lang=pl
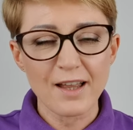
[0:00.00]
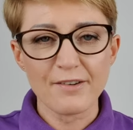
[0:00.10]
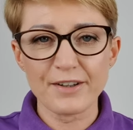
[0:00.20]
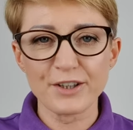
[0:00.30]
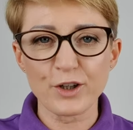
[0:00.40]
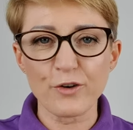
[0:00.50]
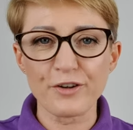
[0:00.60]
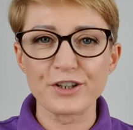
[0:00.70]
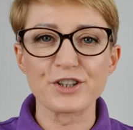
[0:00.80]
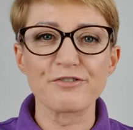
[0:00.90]
fajnych
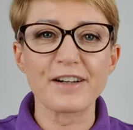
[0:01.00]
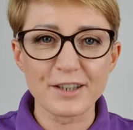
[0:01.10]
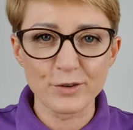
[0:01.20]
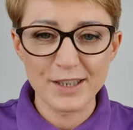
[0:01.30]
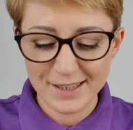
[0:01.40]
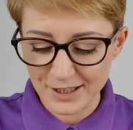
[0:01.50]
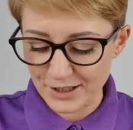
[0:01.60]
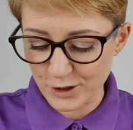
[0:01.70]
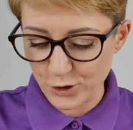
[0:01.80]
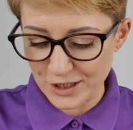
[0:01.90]
ofert, że warto je z nich
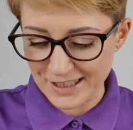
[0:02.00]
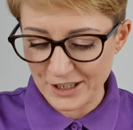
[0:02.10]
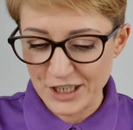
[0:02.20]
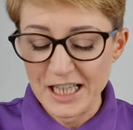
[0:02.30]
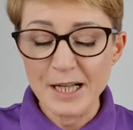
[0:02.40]
skorzystać.